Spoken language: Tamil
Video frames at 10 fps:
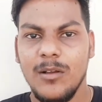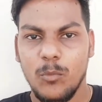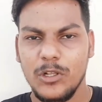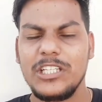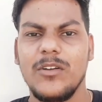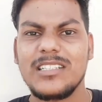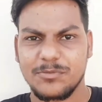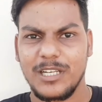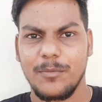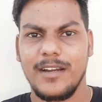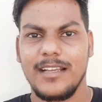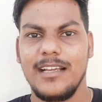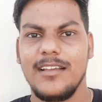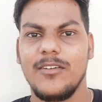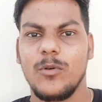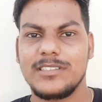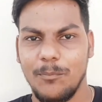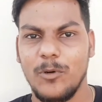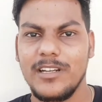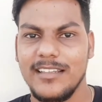முடிஞ்ச அளவுக்கு சப்ஸ்கிரைப் பண்ணுங்கள் உங்கள்
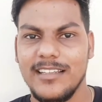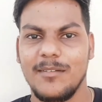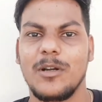சப்போர்ட் இருந்தால்